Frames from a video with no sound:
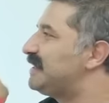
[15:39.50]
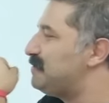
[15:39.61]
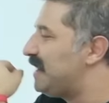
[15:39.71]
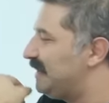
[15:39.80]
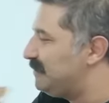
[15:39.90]

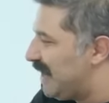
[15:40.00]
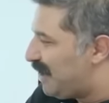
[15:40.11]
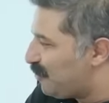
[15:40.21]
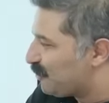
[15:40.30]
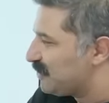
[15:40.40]
gittim kendimi ne
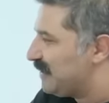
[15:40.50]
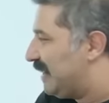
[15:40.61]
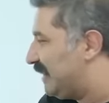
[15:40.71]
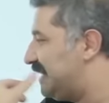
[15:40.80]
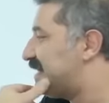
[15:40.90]
arıyoruz?
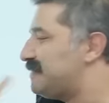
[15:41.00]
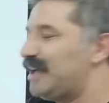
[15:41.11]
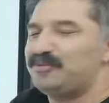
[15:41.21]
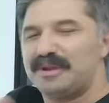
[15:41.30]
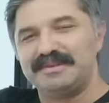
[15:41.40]

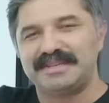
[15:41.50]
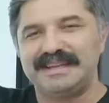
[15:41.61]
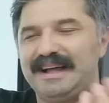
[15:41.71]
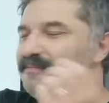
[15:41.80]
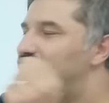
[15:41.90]
İsimden türemiş
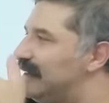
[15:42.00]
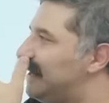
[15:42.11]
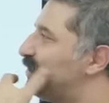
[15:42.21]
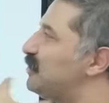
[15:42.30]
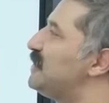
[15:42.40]
eylem.
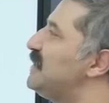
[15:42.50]
Vallahi